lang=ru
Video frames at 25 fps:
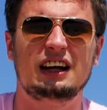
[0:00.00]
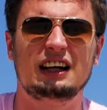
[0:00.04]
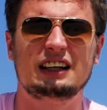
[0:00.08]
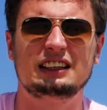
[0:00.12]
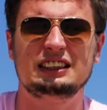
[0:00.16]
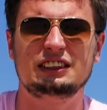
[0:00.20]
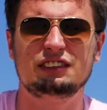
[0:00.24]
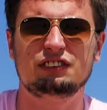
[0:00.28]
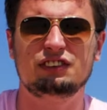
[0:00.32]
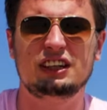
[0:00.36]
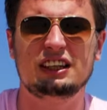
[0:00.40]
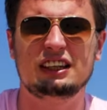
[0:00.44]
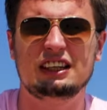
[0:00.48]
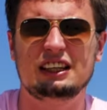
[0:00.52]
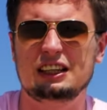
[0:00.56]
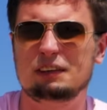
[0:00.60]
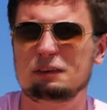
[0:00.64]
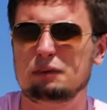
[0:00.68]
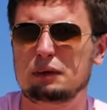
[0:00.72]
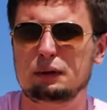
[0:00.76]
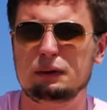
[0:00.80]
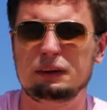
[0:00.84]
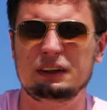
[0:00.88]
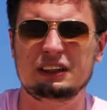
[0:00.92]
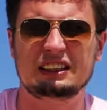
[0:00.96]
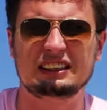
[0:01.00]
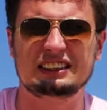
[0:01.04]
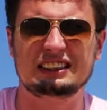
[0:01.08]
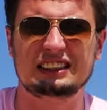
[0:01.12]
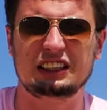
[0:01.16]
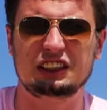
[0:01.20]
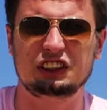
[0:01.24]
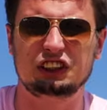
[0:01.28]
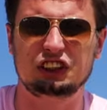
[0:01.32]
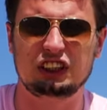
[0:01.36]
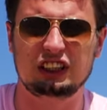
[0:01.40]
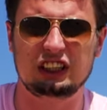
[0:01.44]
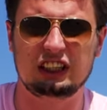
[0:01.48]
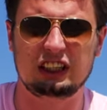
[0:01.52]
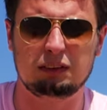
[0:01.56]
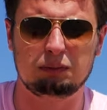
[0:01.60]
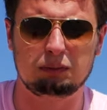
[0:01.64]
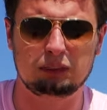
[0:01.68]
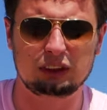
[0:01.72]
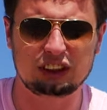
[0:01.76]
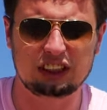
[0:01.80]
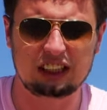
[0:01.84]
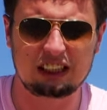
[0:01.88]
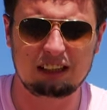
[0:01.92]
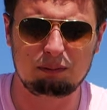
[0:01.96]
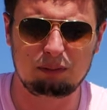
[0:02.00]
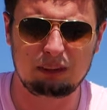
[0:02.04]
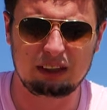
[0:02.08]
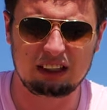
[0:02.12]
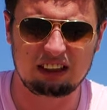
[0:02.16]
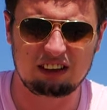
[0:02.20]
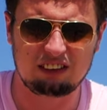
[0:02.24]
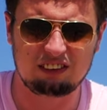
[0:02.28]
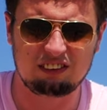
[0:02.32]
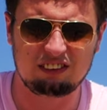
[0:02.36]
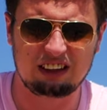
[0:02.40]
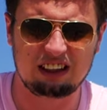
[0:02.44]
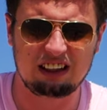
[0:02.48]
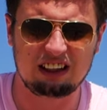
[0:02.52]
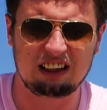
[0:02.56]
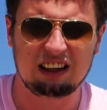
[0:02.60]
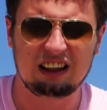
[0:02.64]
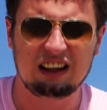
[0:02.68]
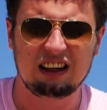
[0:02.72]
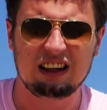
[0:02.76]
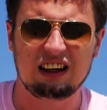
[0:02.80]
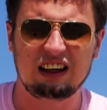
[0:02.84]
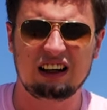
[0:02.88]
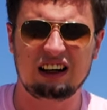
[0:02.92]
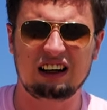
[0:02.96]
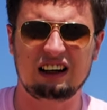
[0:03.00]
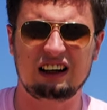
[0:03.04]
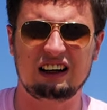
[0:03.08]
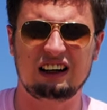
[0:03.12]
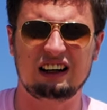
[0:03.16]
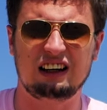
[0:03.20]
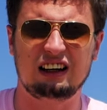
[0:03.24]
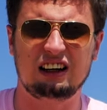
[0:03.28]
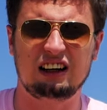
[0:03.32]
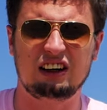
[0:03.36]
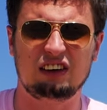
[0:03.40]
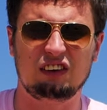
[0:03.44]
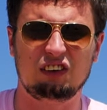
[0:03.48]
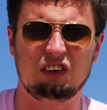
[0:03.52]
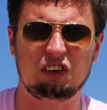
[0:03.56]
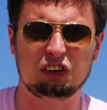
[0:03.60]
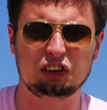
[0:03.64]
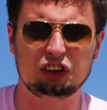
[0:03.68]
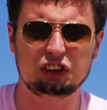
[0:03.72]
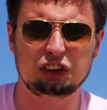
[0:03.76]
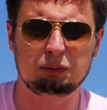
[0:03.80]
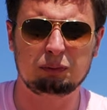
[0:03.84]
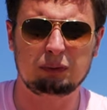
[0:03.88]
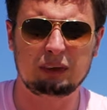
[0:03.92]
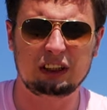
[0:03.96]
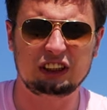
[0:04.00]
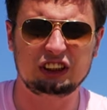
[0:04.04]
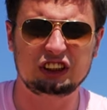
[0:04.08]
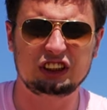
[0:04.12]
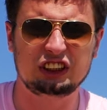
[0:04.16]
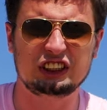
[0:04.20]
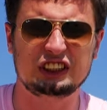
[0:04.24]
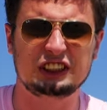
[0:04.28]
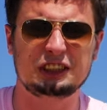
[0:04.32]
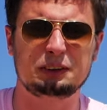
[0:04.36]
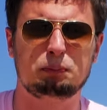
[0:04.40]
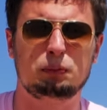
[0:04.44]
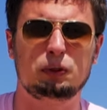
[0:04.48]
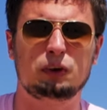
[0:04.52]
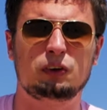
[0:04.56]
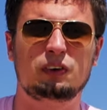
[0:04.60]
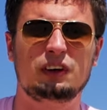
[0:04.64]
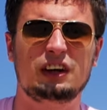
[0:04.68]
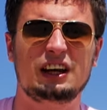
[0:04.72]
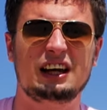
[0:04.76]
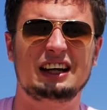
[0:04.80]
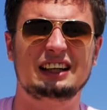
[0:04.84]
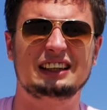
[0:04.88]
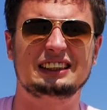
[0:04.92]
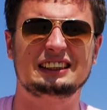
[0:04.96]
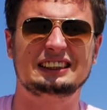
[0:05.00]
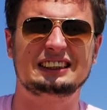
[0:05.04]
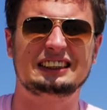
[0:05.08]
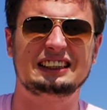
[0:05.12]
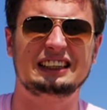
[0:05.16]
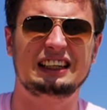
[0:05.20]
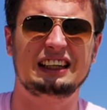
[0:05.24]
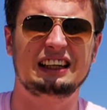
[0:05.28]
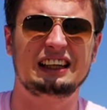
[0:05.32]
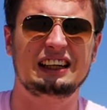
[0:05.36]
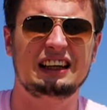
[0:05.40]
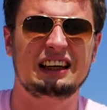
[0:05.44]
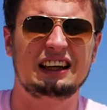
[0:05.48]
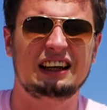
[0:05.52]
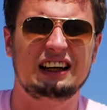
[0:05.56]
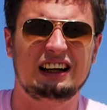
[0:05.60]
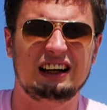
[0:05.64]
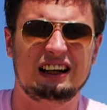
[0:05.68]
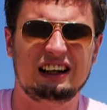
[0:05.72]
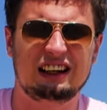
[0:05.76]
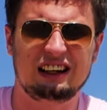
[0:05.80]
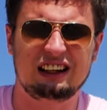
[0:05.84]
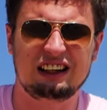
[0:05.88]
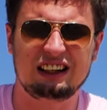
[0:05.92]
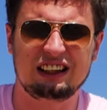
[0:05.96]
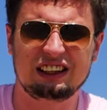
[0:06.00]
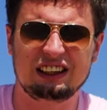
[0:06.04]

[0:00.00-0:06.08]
Актив на данный момент достаточно не масштабировали, а, очень большие спекуляции, а,